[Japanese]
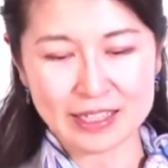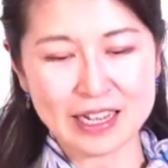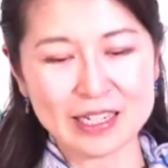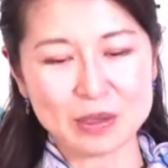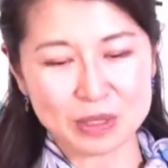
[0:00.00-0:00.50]

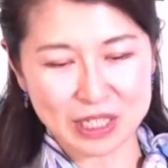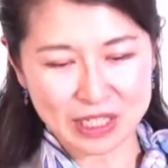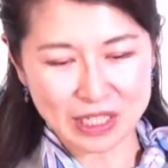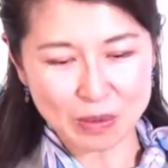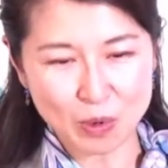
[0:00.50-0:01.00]
何をさ
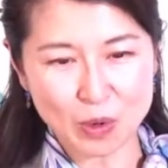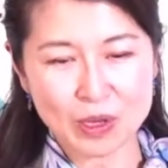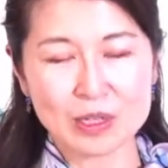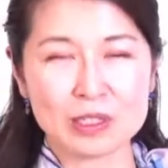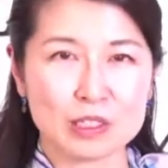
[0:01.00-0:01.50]
せても
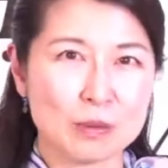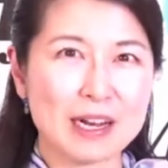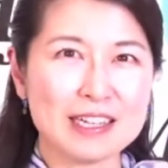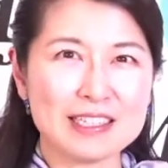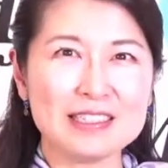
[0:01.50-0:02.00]
素
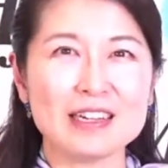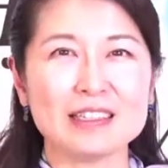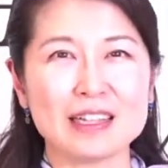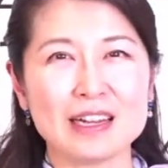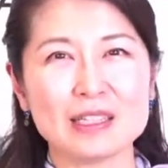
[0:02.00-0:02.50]
晴らしい
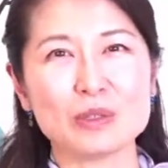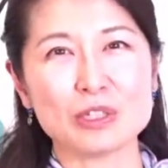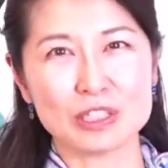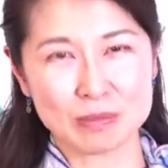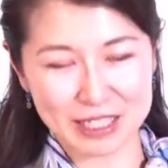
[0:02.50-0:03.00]
働きを
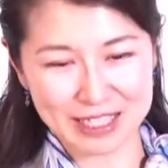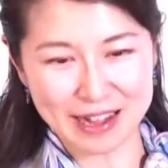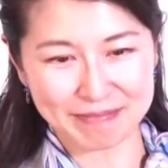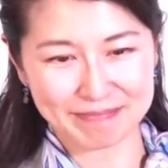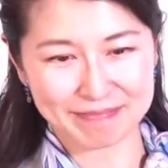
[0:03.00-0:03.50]
しました。